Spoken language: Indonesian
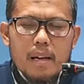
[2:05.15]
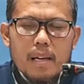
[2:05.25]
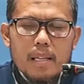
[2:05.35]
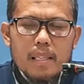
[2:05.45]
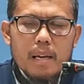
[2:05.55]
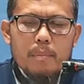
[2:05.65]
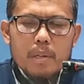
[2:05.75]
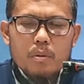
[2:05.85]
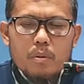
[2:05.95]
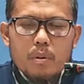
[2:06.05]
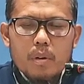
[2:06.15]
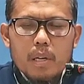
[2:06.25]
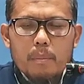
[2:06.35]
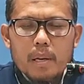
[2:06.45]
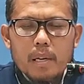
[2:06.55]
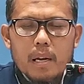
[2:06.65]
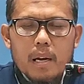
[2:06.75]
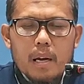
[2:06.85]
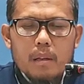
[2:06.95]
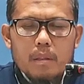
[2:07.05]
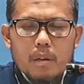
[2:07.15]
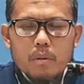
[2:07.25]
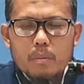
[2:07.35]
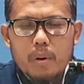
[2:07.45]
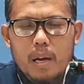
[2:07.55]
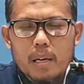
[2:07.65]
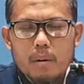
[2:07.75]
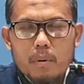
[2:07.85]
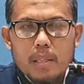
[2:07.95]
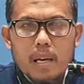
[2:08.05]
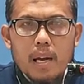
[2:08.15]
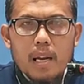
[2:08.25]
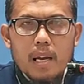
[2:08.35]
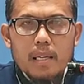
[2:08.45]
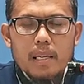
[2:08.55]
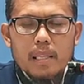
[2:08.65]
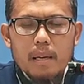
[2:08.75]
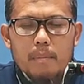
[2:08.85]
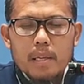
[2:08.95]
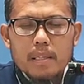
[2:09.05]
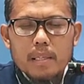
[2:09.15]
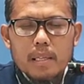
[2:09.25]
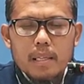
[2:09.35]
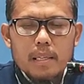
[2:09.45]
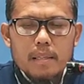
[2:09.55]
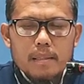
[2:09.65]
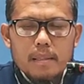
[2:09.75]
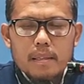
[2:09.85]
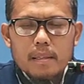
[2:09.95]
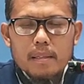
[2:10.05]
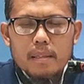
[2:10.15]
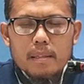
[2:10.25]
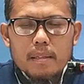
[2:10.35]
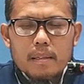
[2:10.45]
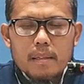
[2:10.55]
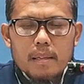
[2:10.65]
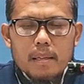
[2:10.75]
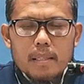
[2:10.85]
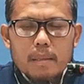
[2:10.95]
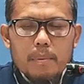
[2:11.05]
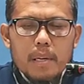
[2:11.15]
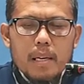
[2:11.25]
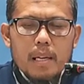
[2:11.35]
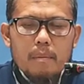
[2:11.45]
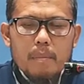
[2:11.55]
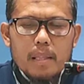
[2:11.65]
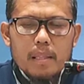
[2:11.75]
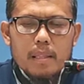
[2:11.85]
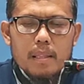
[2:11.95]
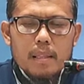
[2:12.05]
eh, kita bersyukur kepada Allah Subhanahu wa taala kita masih eh, diberi nikmat